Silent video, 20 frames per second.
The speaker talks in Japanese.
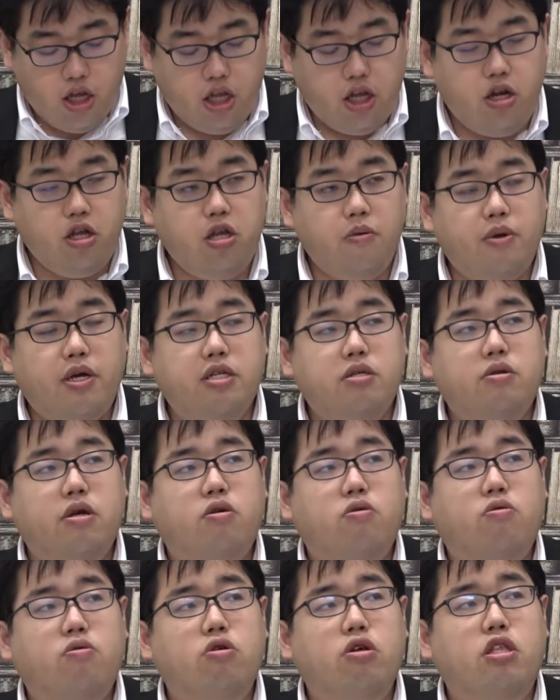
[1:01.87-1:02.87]
なのでまず
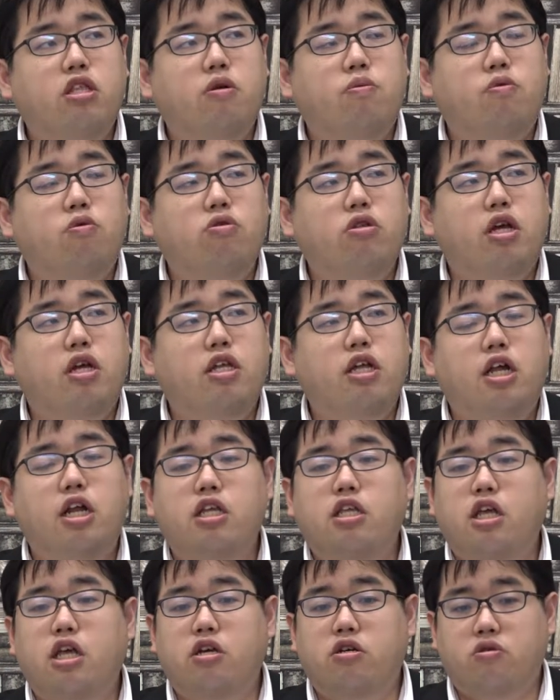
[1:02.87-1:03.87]
はこういった問題に慣
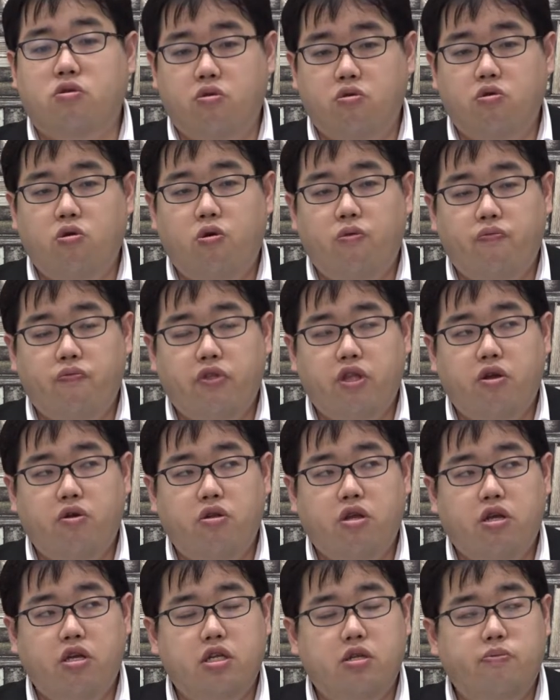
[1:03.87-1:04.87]
れていくことな
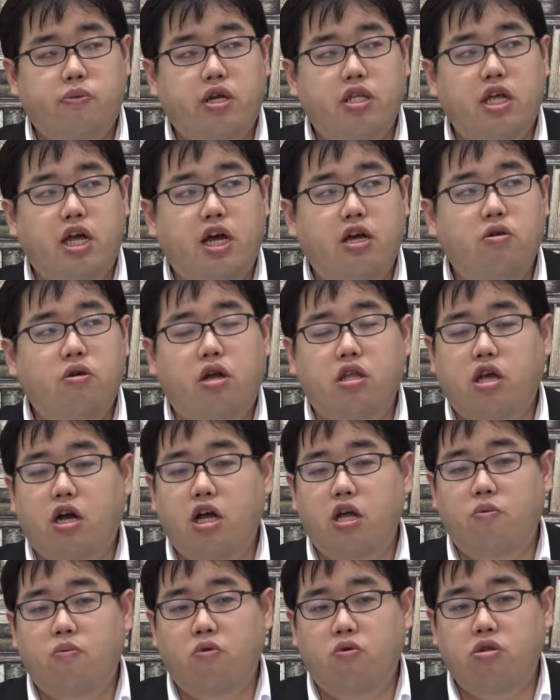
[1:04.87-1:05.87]
ので、まあ、難易度が
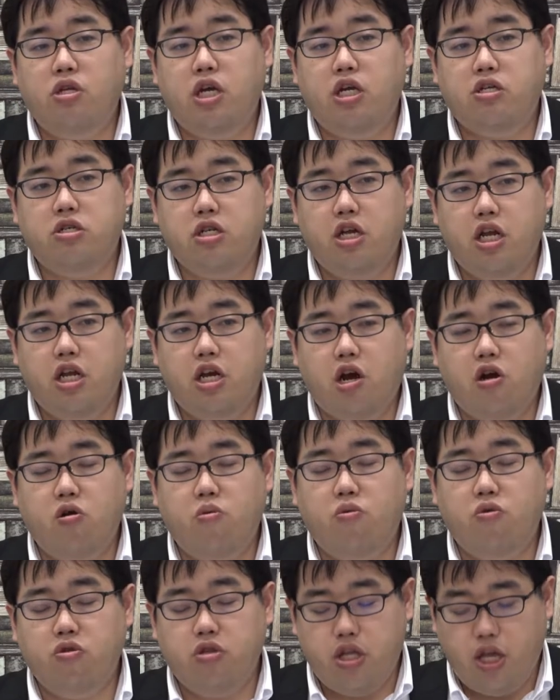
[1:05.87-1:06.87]
高い問題集なり過
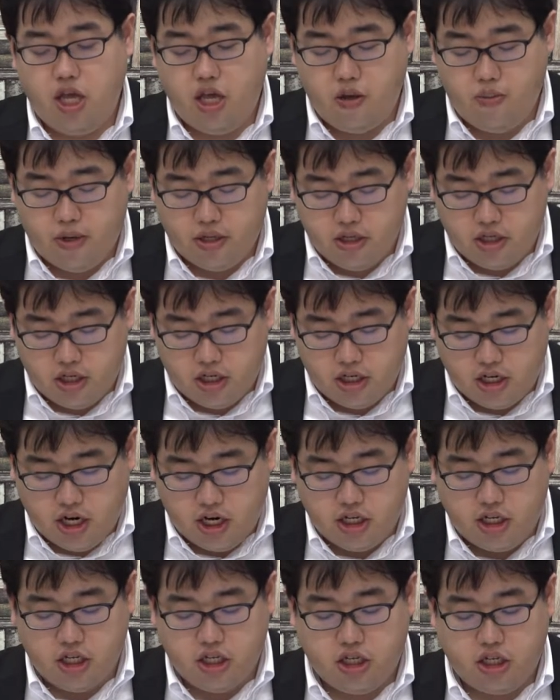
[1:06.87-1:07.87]
去問でまずしっか
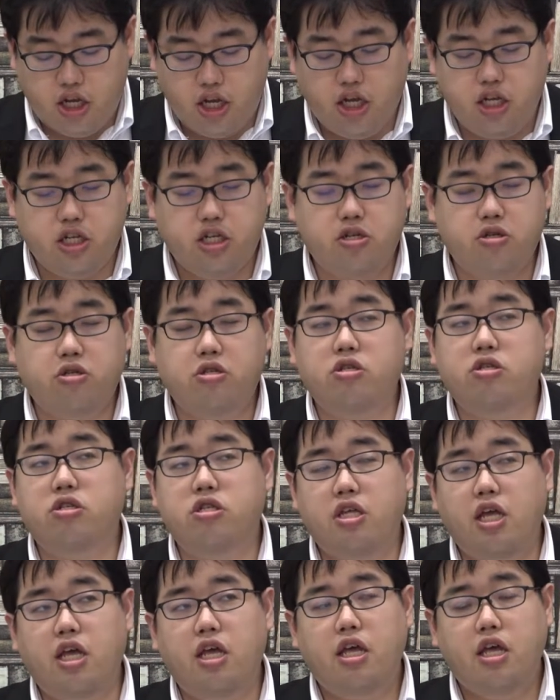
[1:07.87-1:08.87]
り実践演習積
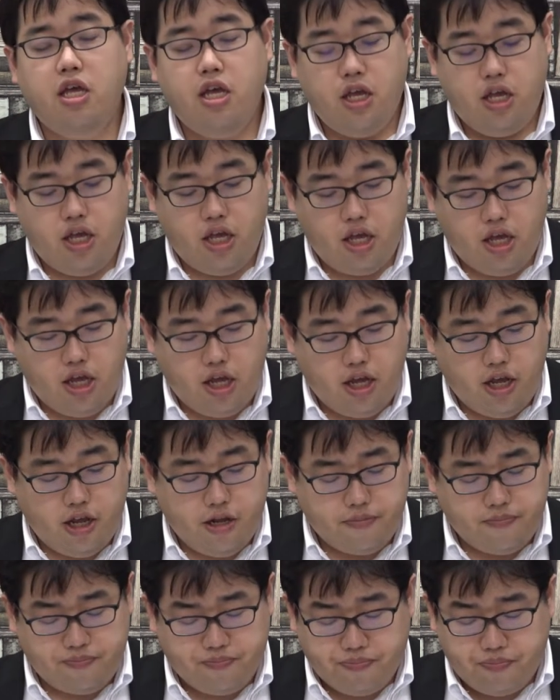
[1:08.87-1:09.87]
んで、
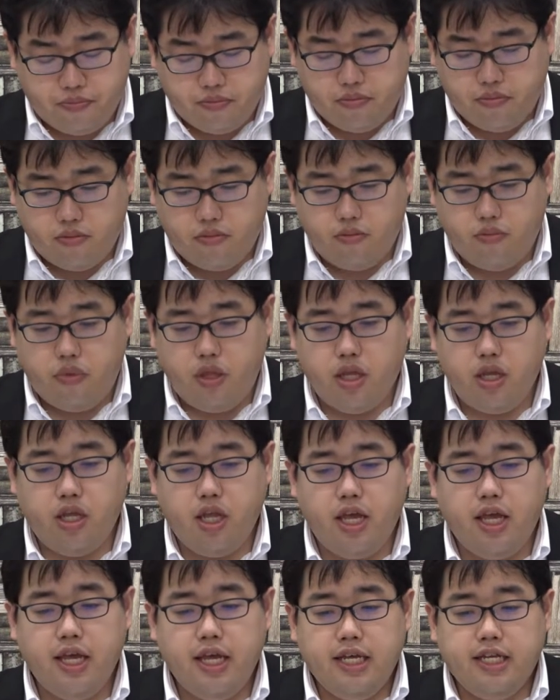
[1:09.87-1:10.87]
えー、
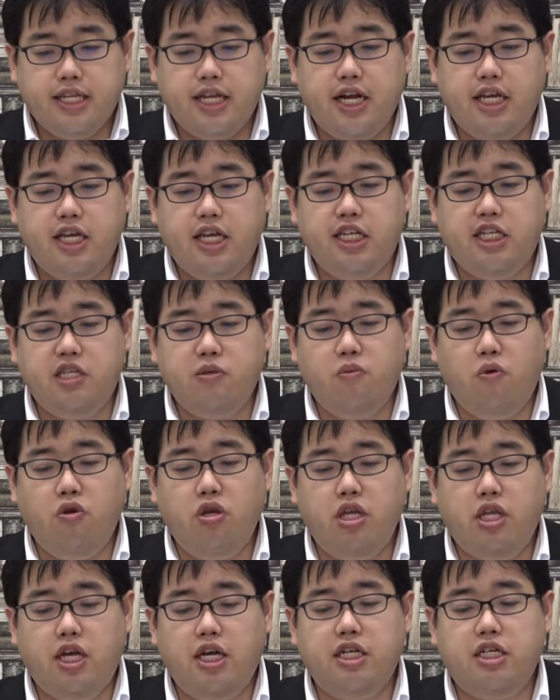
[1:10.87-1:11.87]
でさらにいち問
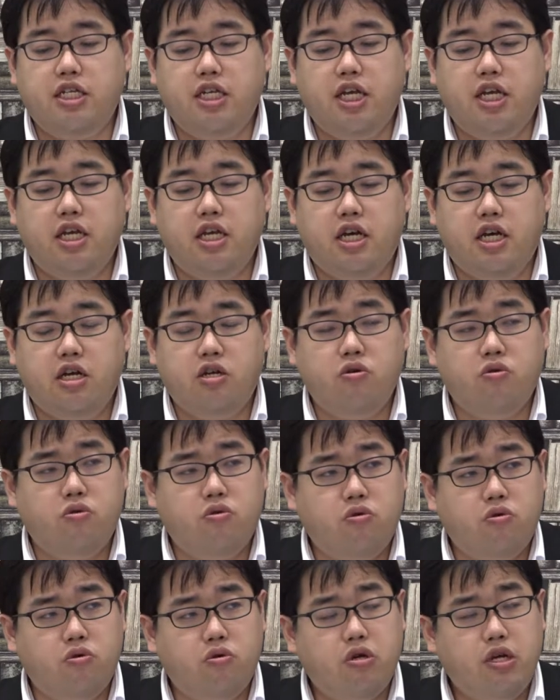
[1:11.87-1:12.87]
に対してあ
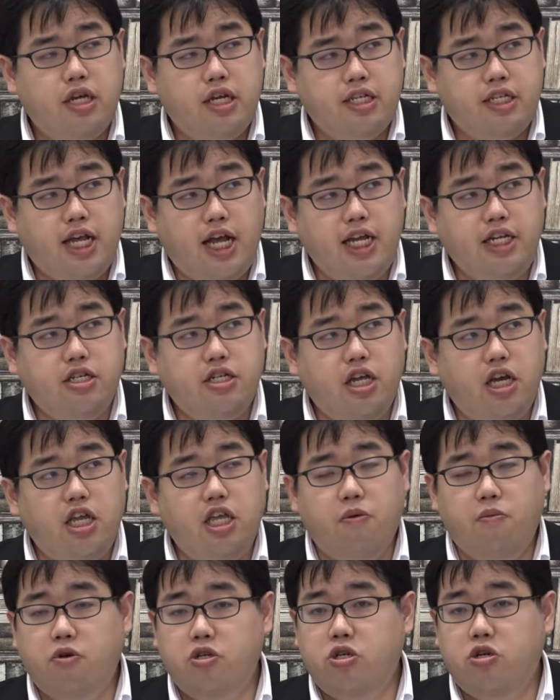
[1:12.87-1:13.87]
の最終的
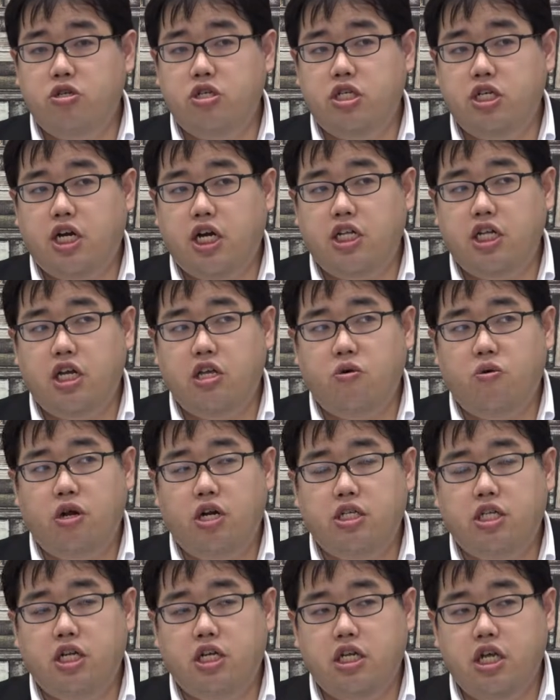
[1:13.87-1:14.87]
にはもちろん時間内に終
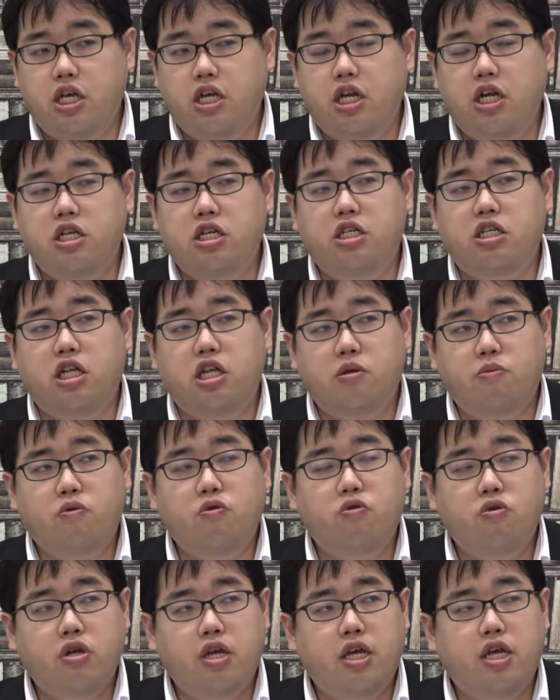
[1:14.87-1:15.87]
わらせなきゃいけないんですけど
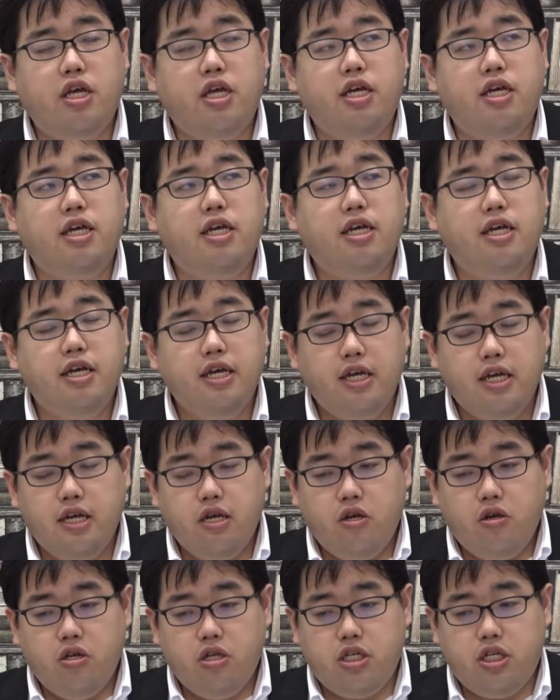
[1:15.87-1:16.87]
も、
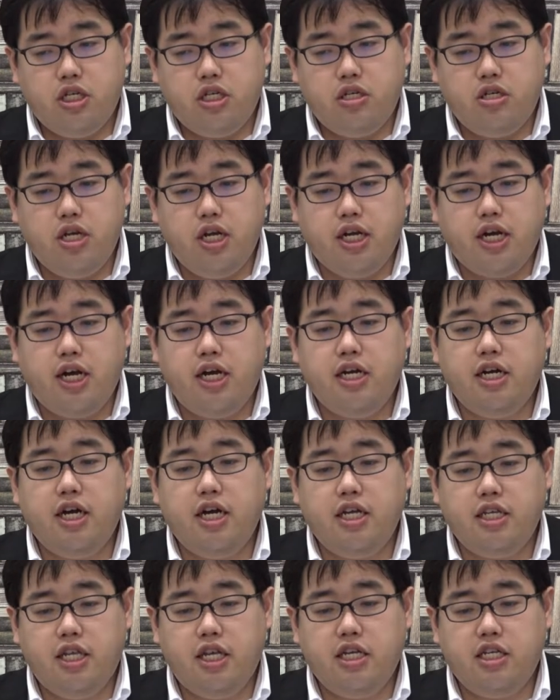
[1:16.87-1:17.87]
えー、じっくり考
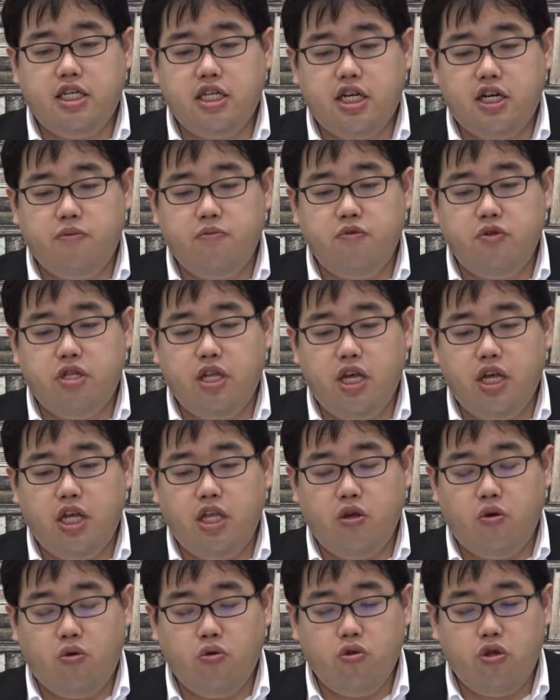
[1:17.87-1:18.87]
えて時間無制
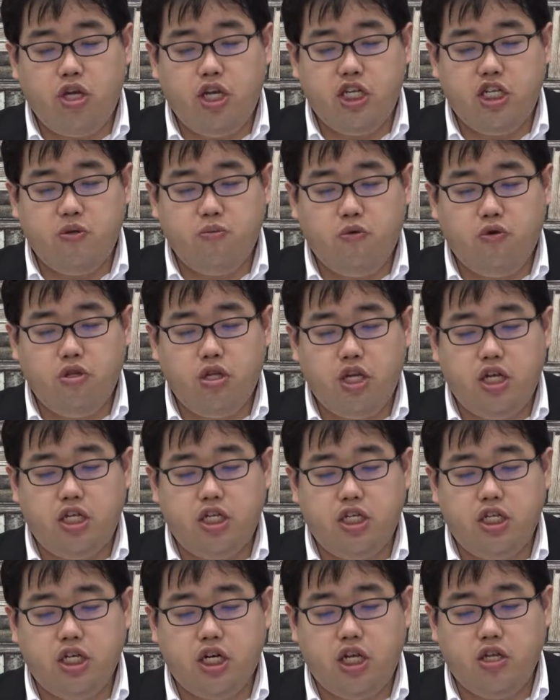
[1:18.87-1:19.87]
限で本当にいち問にい
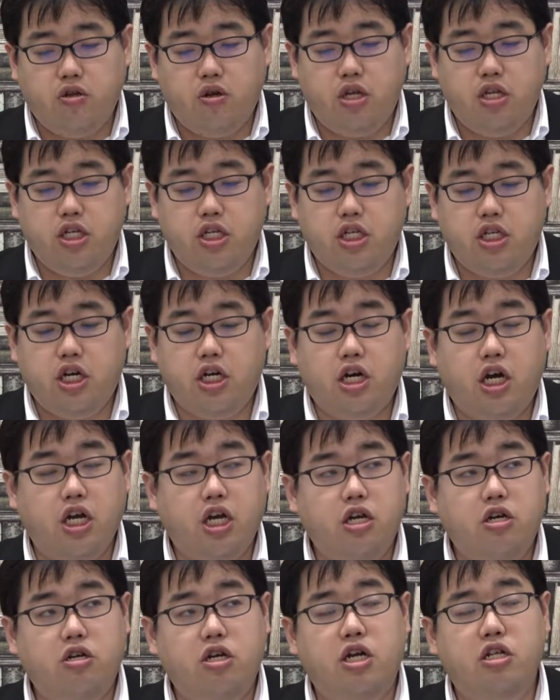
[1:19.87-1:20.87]
ちじかんとかにじかんか
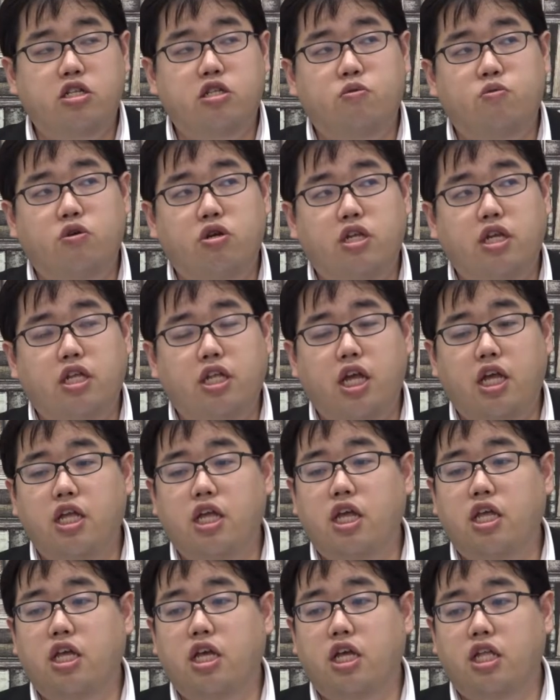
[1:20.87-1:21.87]
けるぐらいのつもりで丁
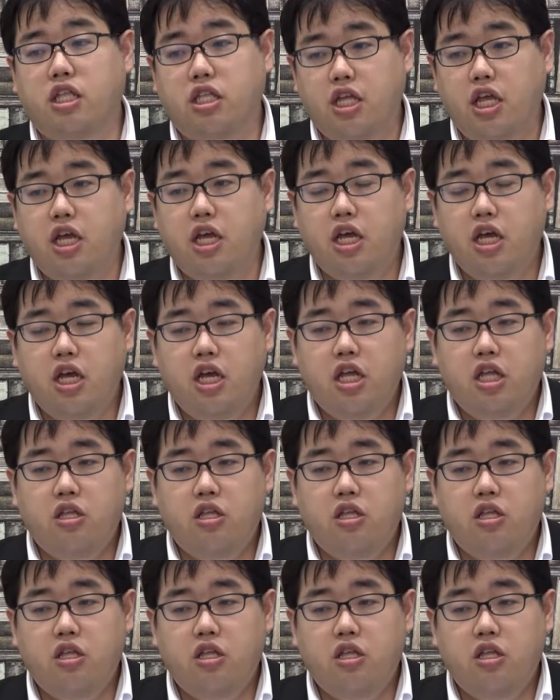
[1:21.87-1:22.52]
寧にやって、